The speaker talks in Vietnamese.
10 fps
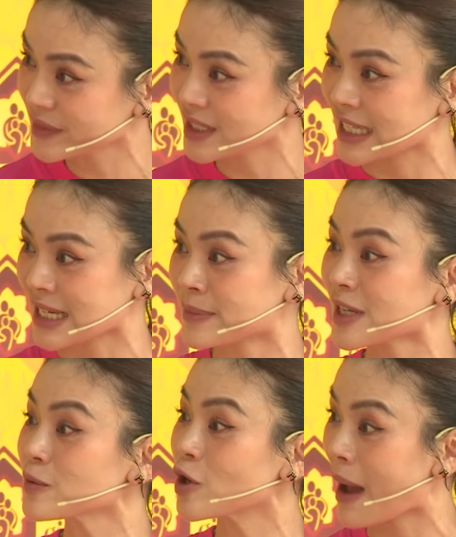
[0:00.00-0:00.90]
để chăm
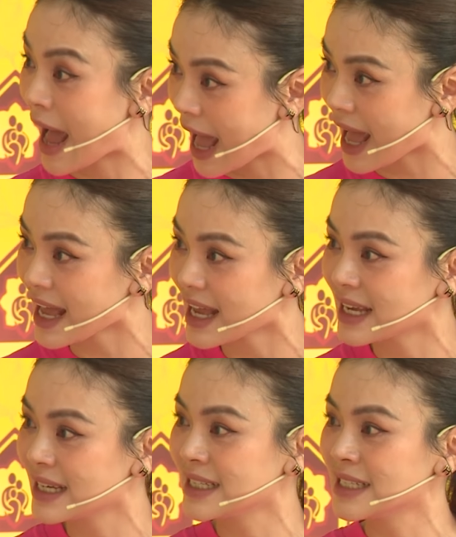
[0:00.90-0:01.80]
sóc cho bà
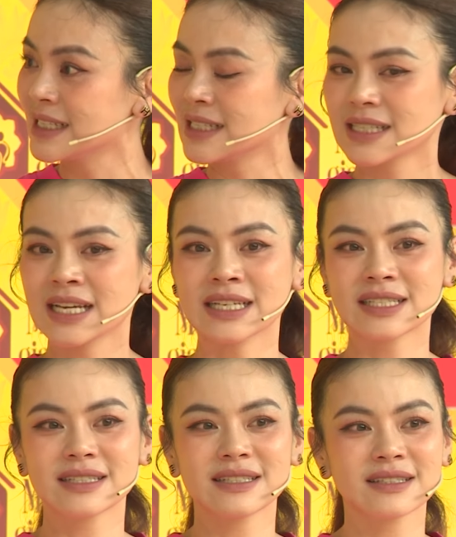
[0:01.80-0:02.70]
để
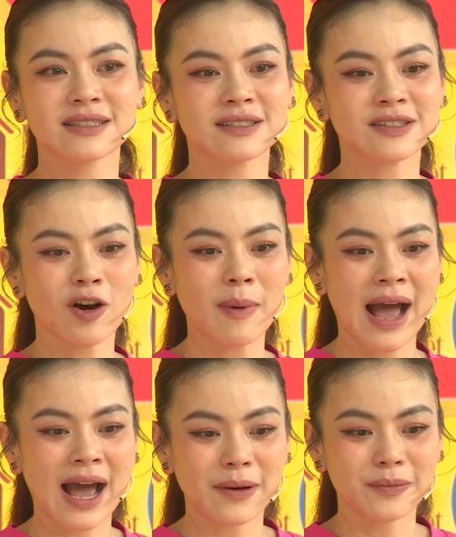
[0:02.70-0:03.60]
cho
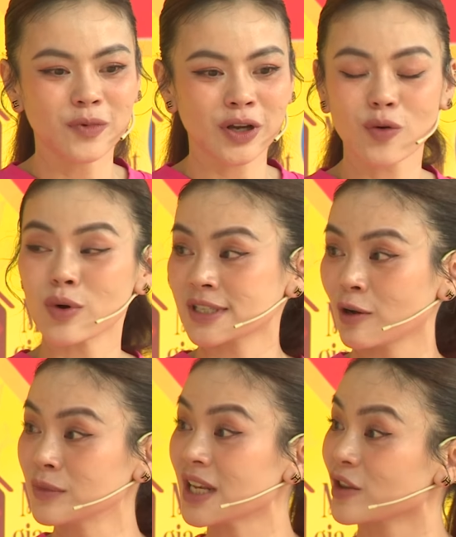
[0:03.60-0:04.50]
bà một cái cuộc
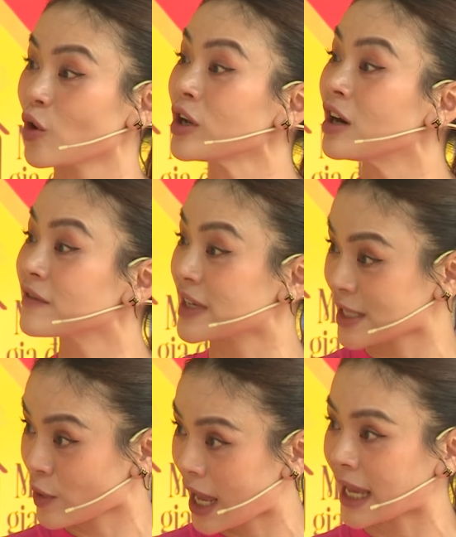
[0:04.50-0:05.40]
sống rất là tốt hơn về
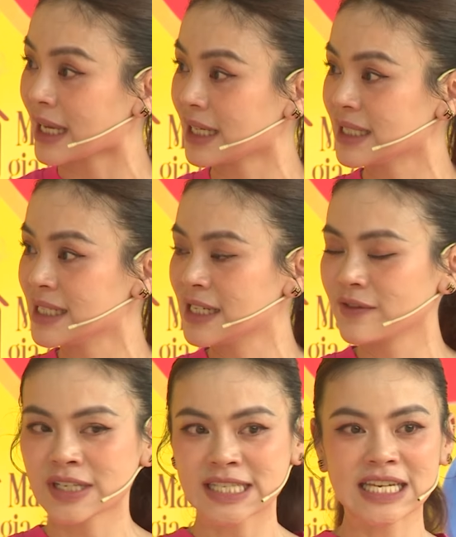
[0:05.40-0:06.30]
sau này
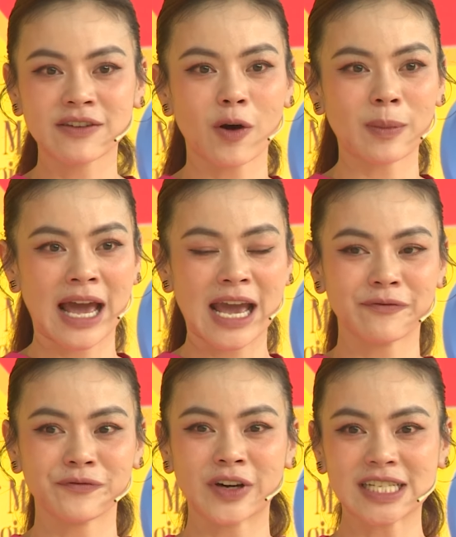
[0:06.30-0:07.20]
và chị hy vọng là
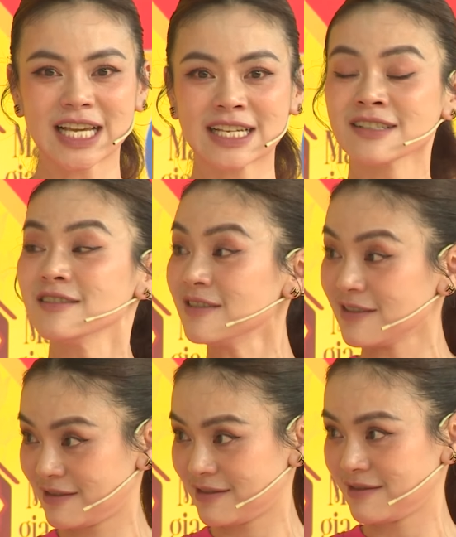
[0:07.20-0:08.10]
em vẫn sẽ giữ
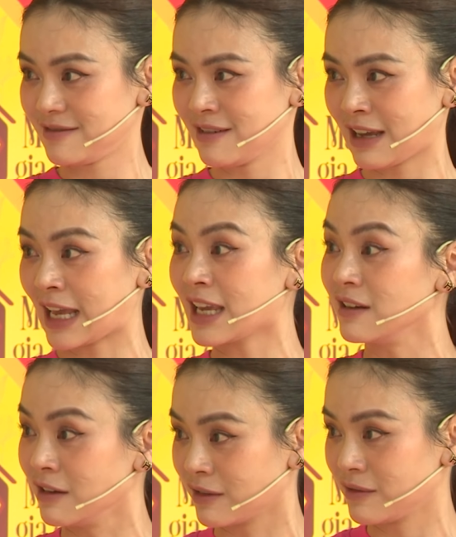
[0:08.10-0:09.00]
được cái nghị
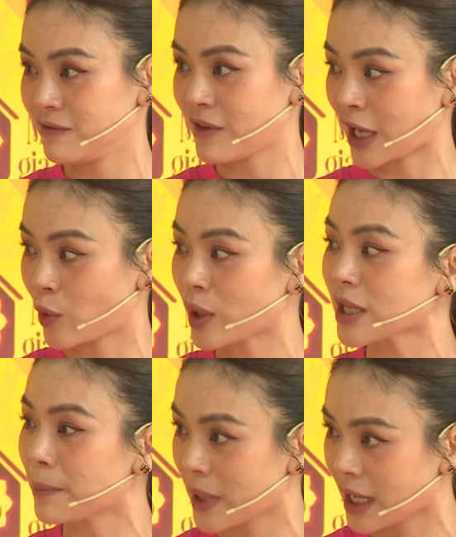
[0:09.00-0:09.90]
lực và cái quyết
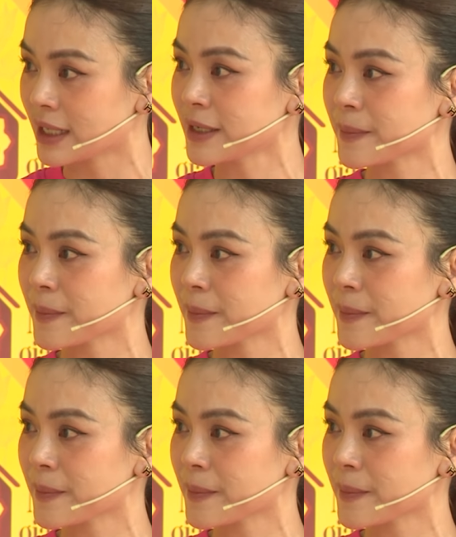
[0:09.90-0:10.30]
tâm đấy